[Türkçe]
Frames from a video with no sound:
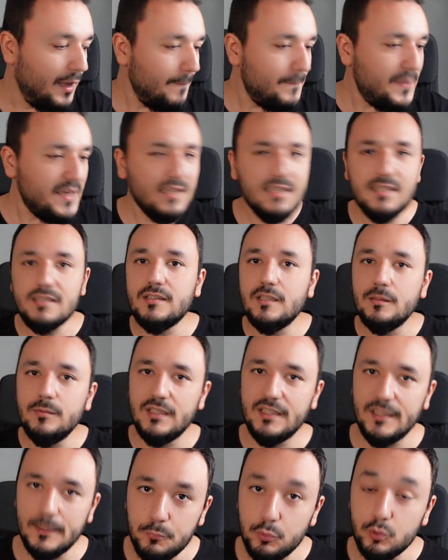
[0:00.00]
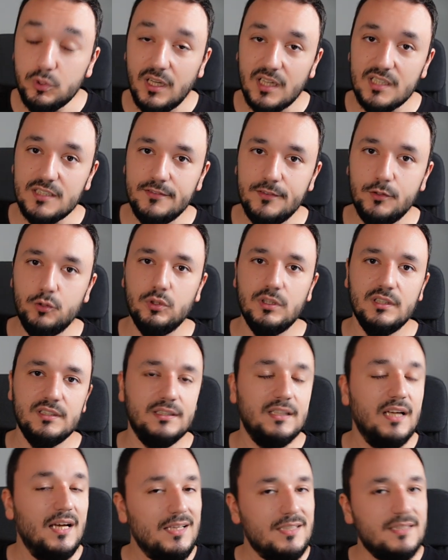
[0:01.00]
Birincisi tabii ki de bu tarz
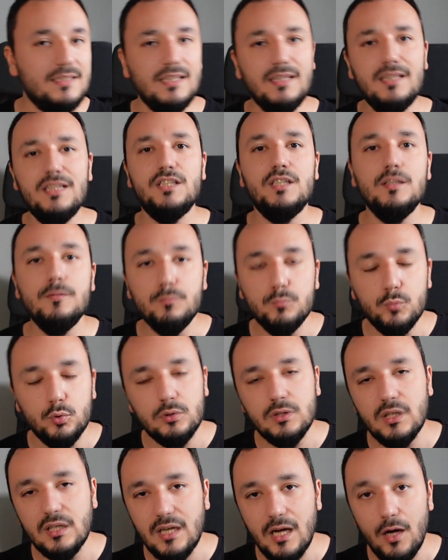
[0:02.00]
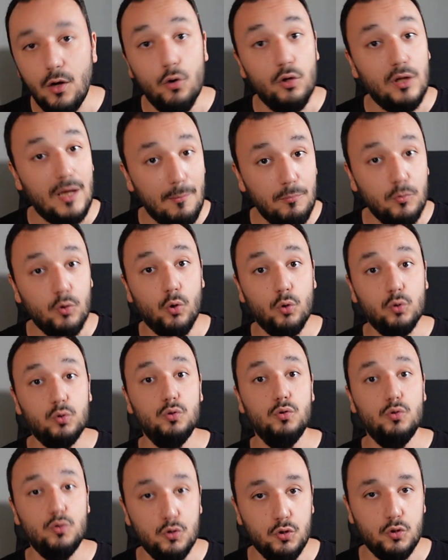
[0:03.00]
videoların senin için mutlaka önemli
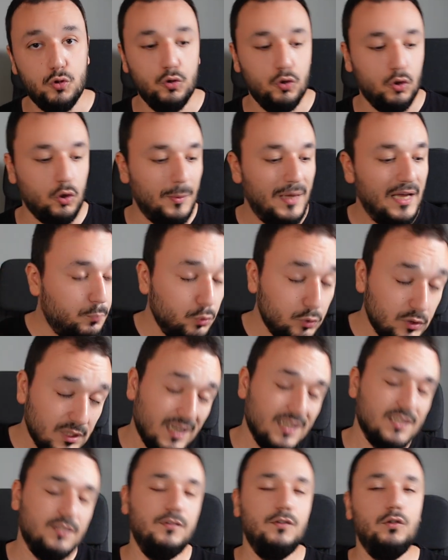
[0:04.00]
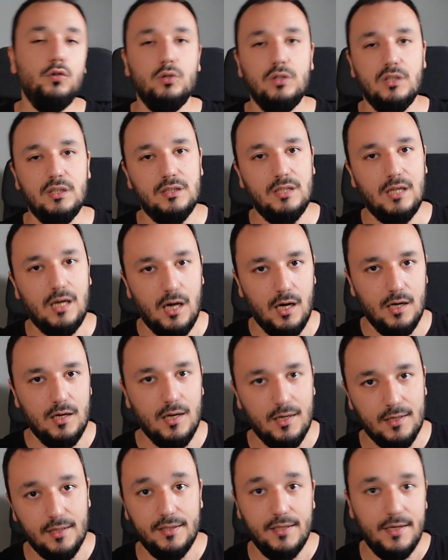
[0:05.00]
olduğunu düşünüyorum. Bu tarz videoları da ara
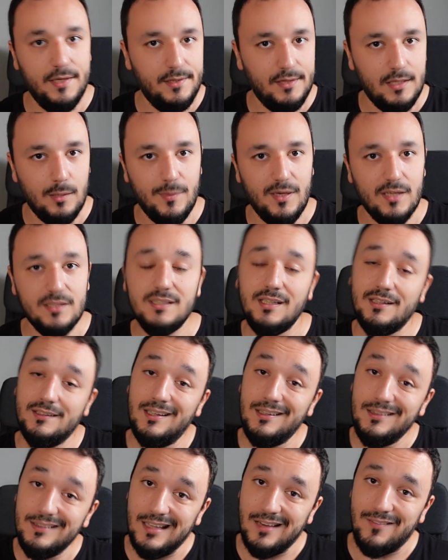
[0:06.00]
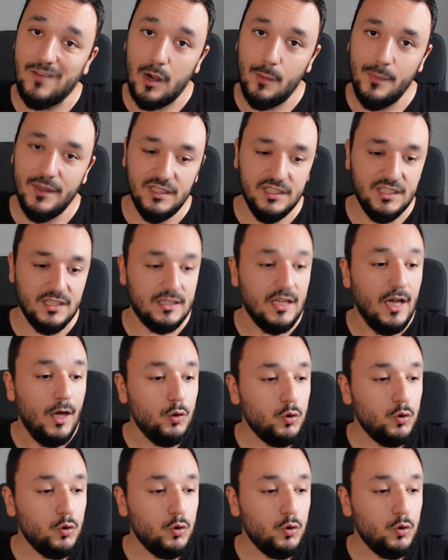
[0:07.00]
ara yayınlamaya zaten devam edeceğiz.